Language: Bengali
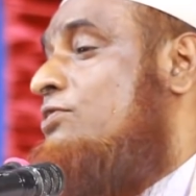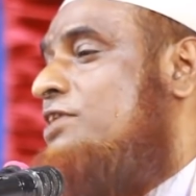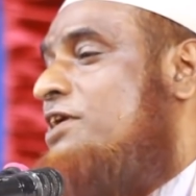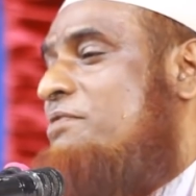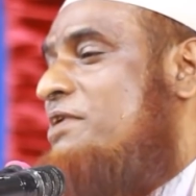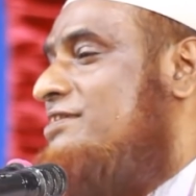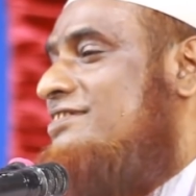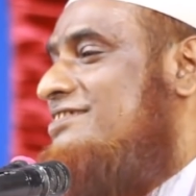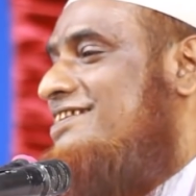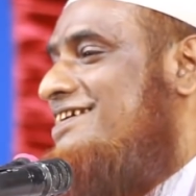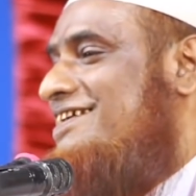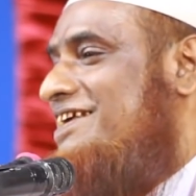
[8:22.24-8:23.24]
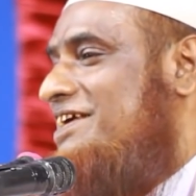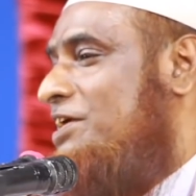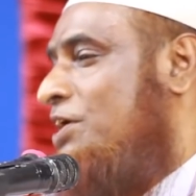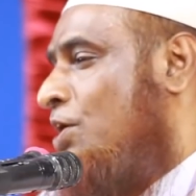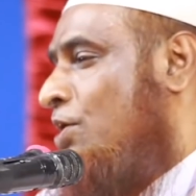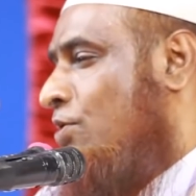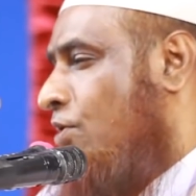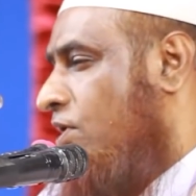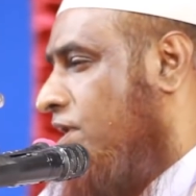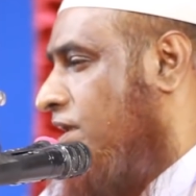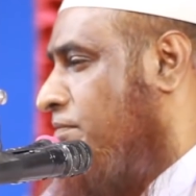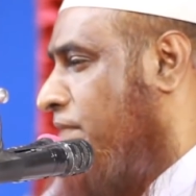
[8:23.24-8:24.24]
দিবেন তিনি
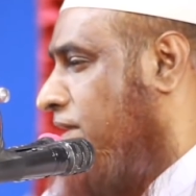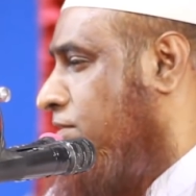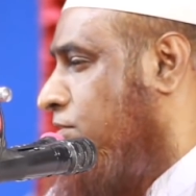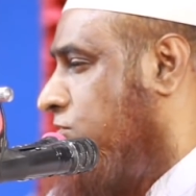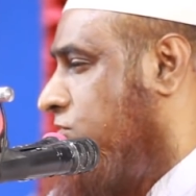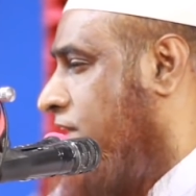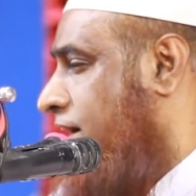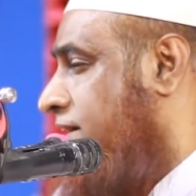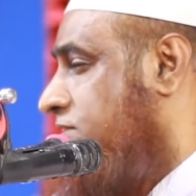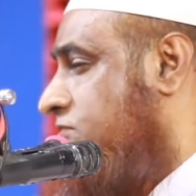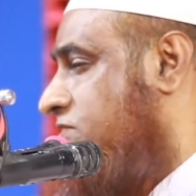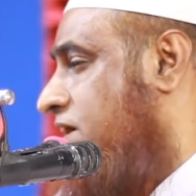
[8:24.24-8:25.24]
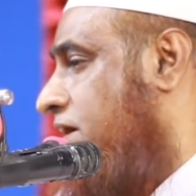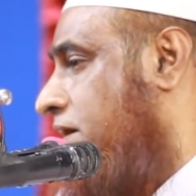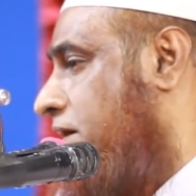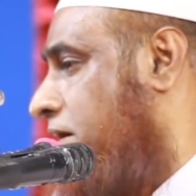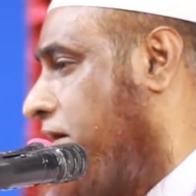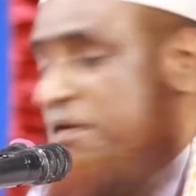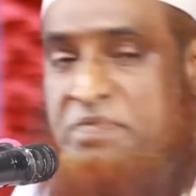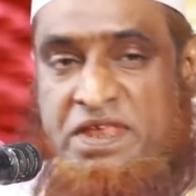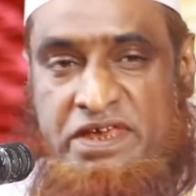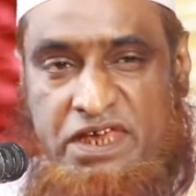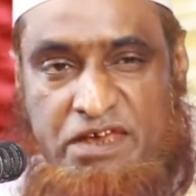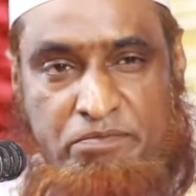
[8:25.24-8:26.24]
ঘরের মালিক হচ্ছে আয়সা
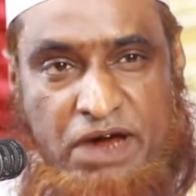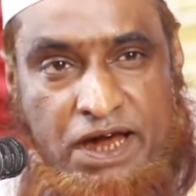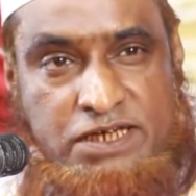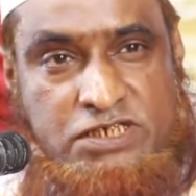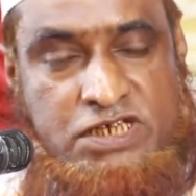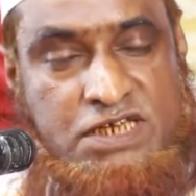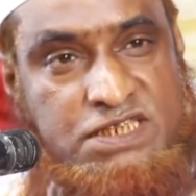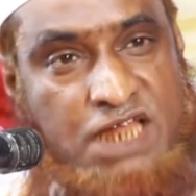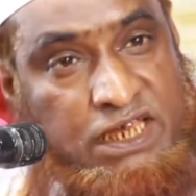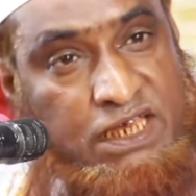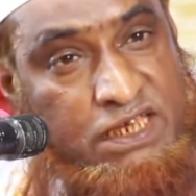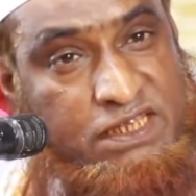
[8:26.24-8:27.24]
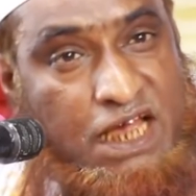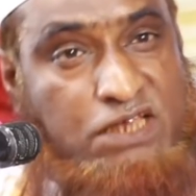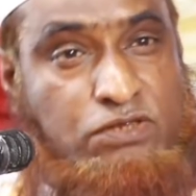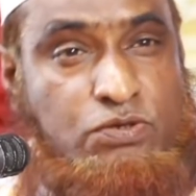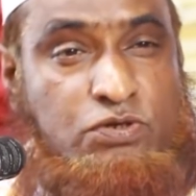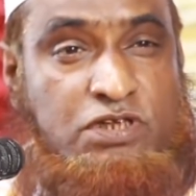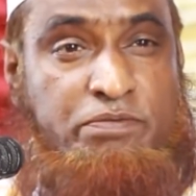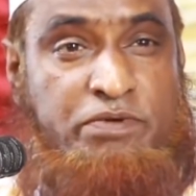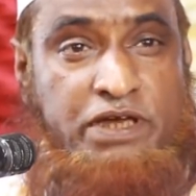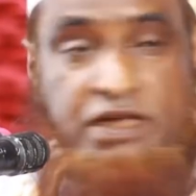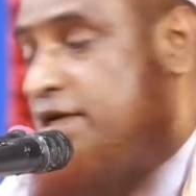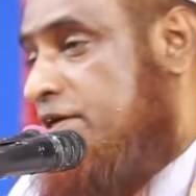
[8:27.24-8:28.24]
এ মায়সা যাকেই দায়িত্ব
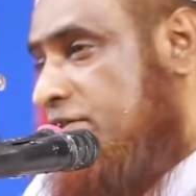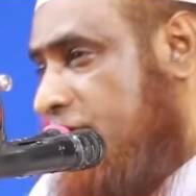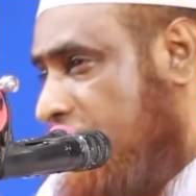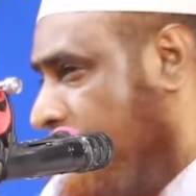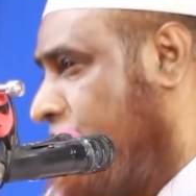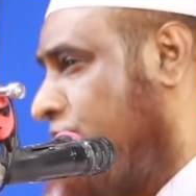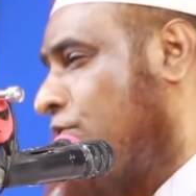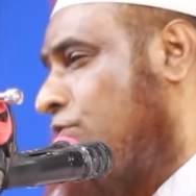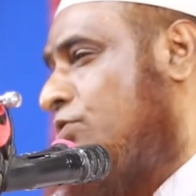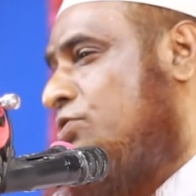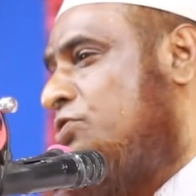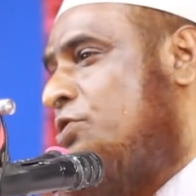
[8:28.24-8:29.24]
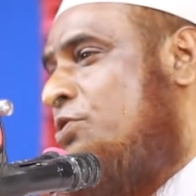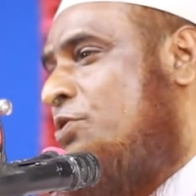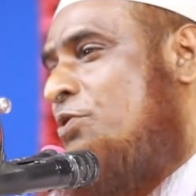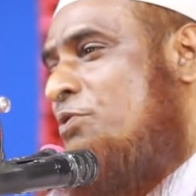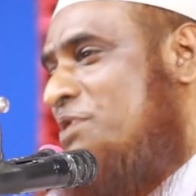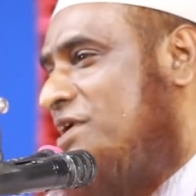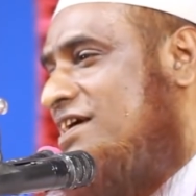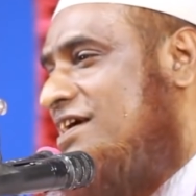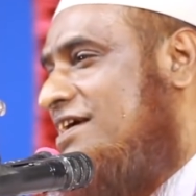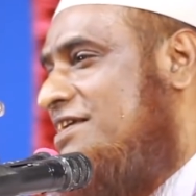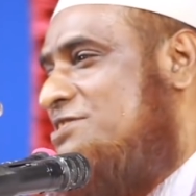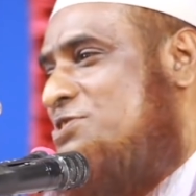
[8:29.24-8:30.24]
দিবে তিনি তদন্ত
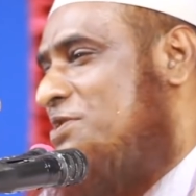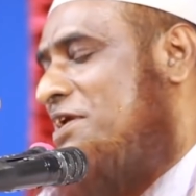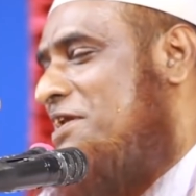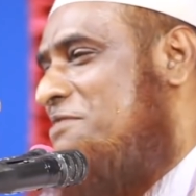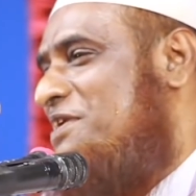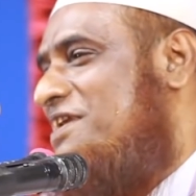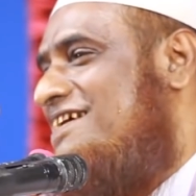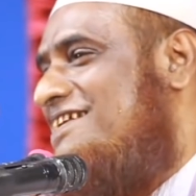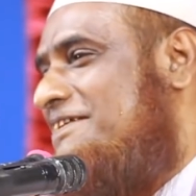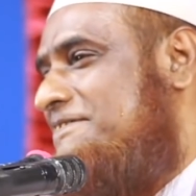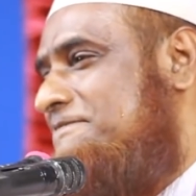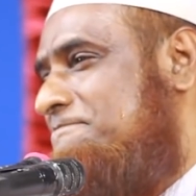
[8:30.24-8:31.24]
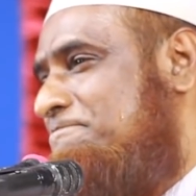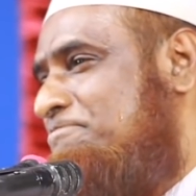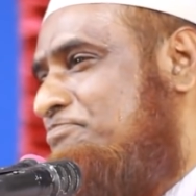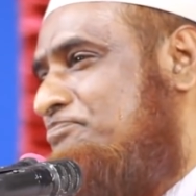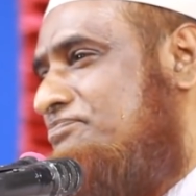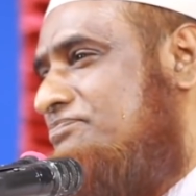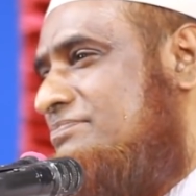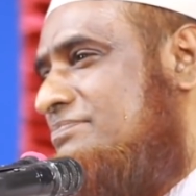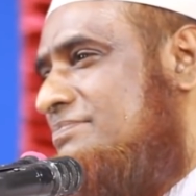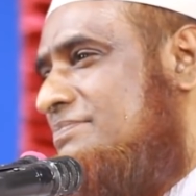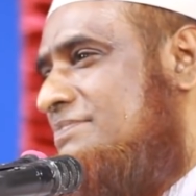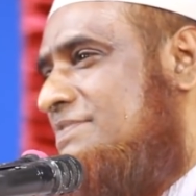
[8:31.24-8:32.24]
করবেন সরালো বলেন
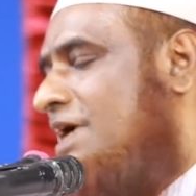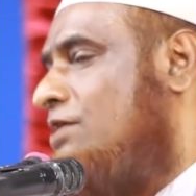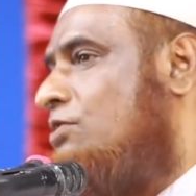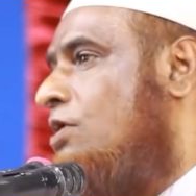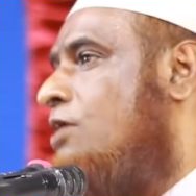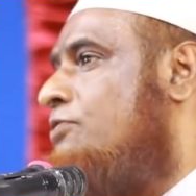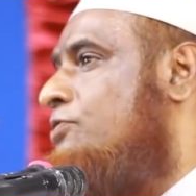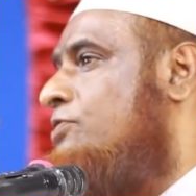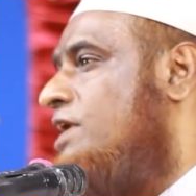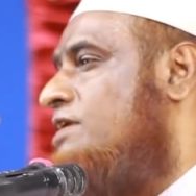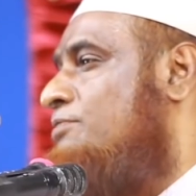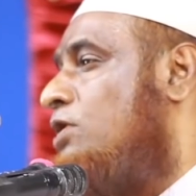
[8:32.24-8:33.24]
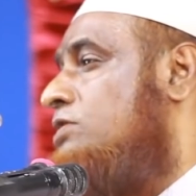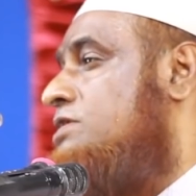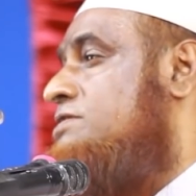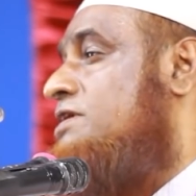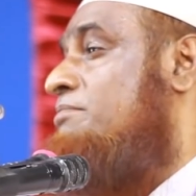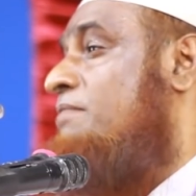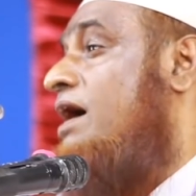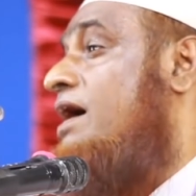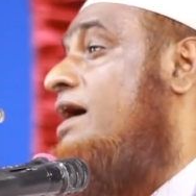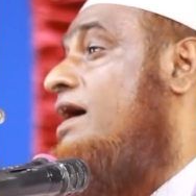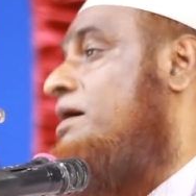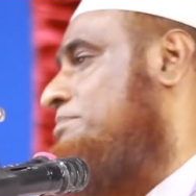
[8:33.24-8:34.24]
এখন হজরত আলী বলতেছেন মা
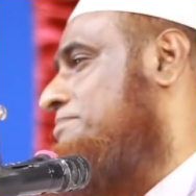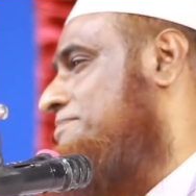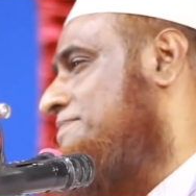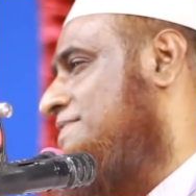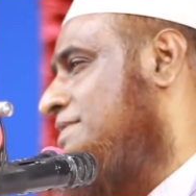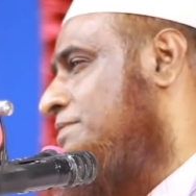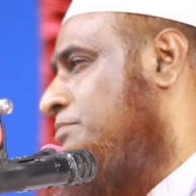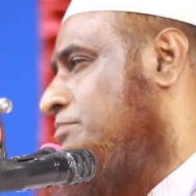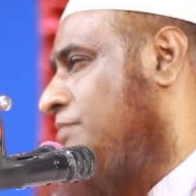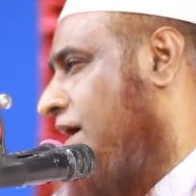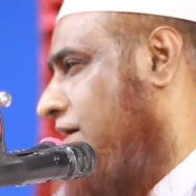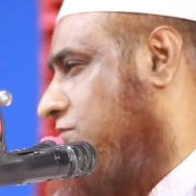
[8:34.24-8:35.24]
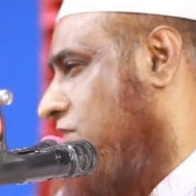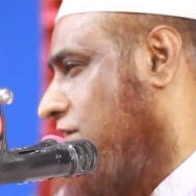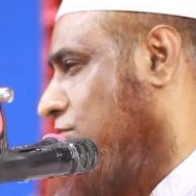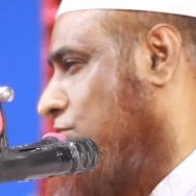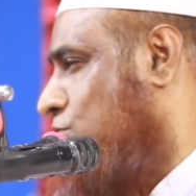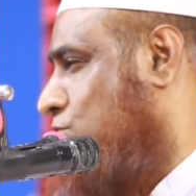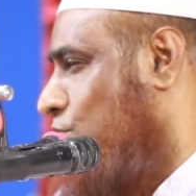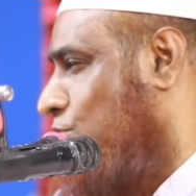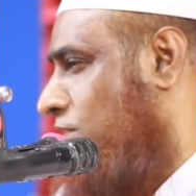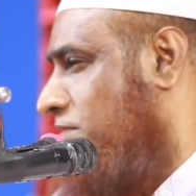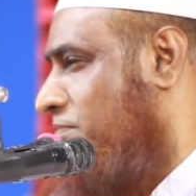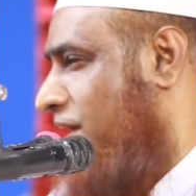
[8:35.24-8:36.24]
মায়সা কিন্তু
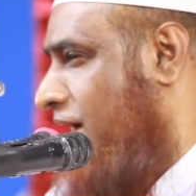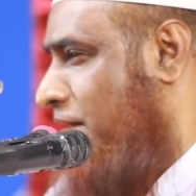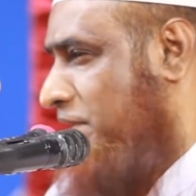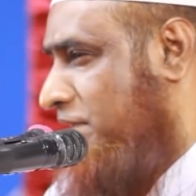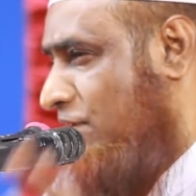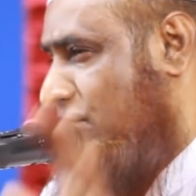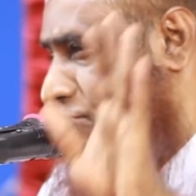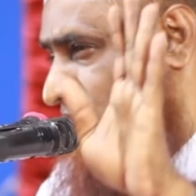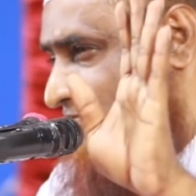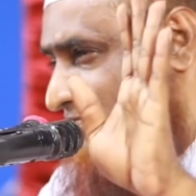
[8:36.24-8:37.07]
সকলের মা আমাকেরও